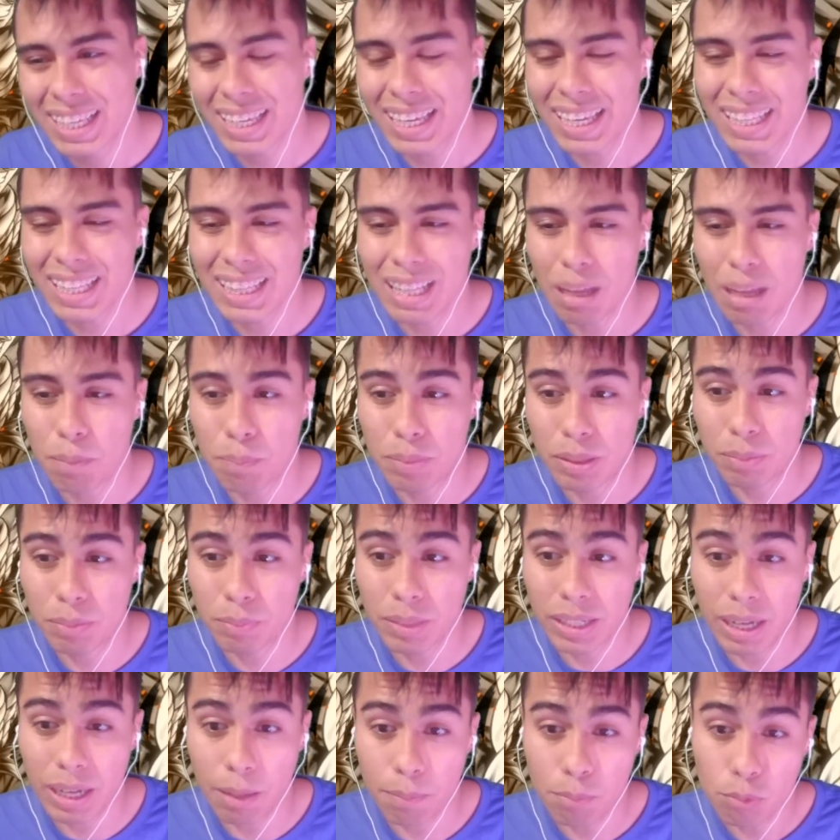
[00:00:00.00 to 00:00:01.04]
en la
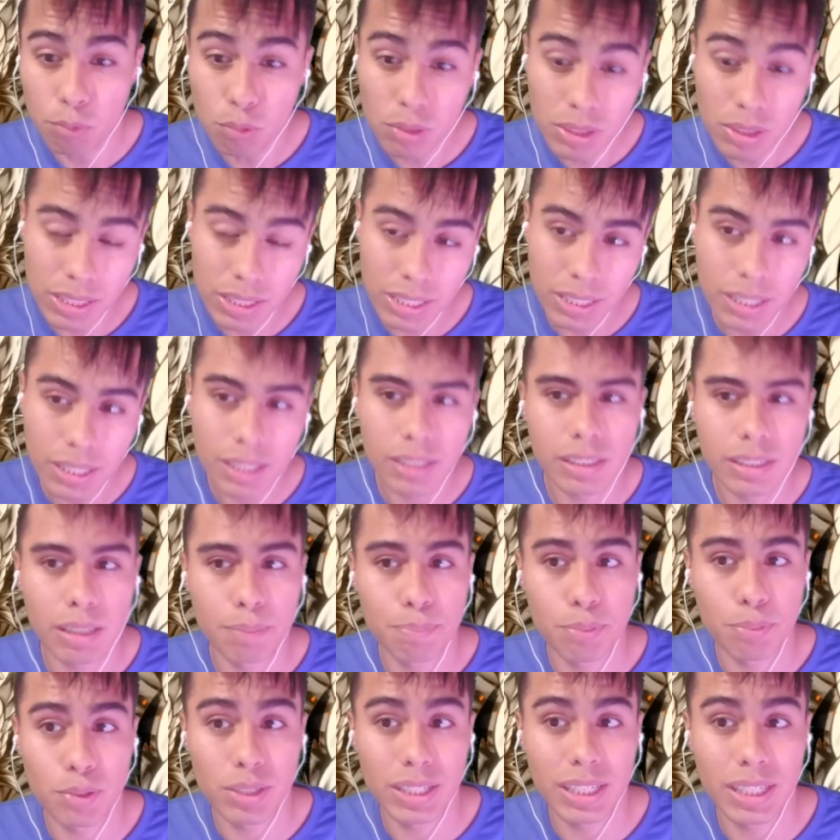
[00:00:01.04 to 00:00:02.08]
primera multi te
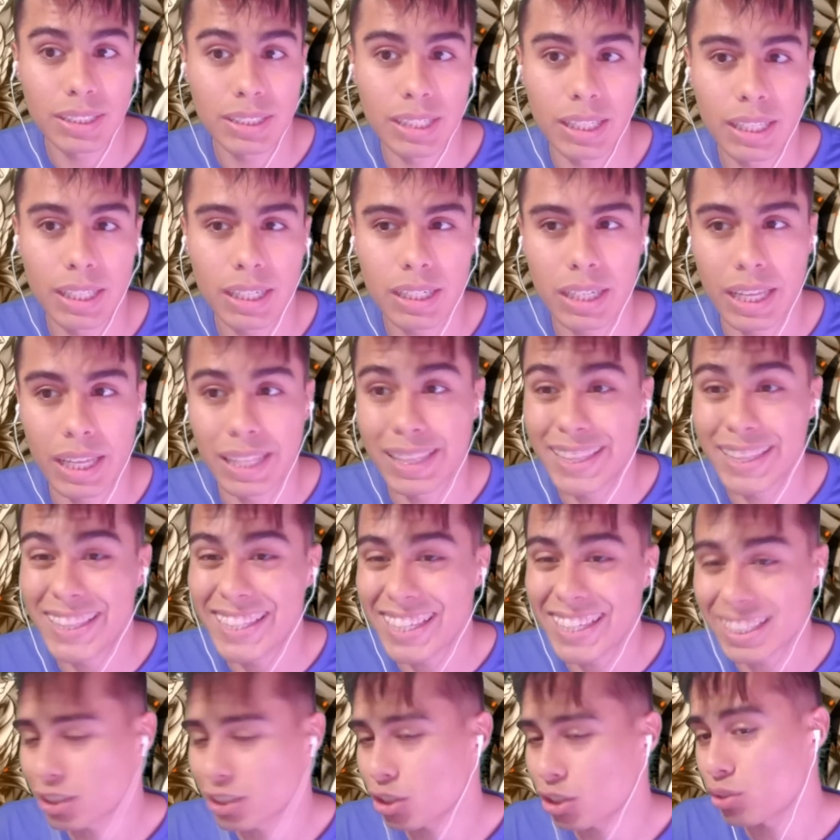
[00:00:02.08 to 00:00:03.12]
podría salir en
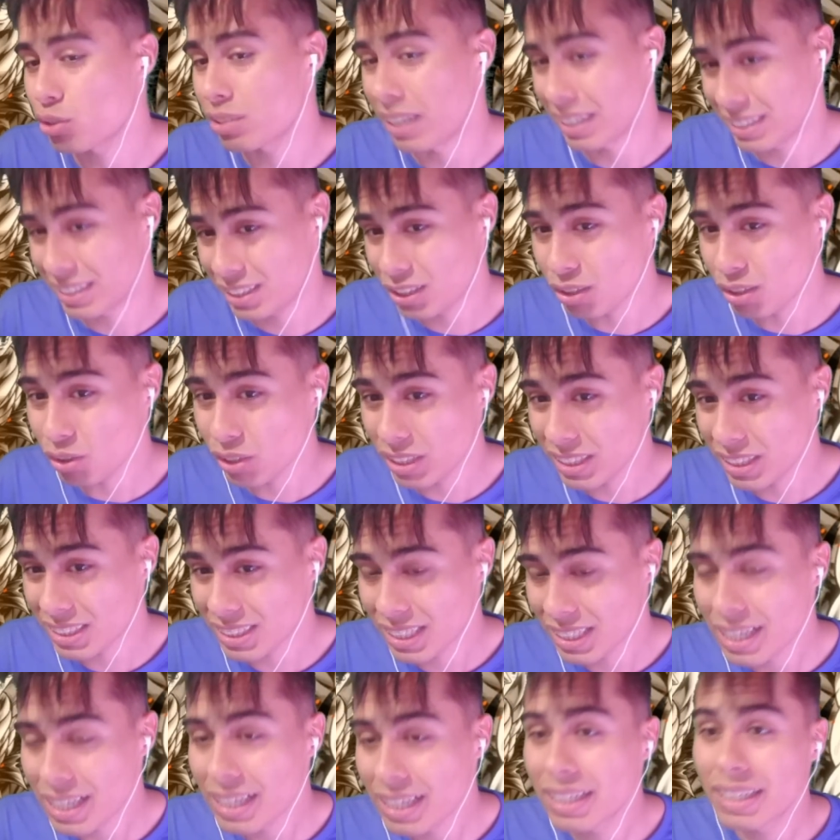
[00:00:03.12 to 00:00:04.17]
10 rotaciones.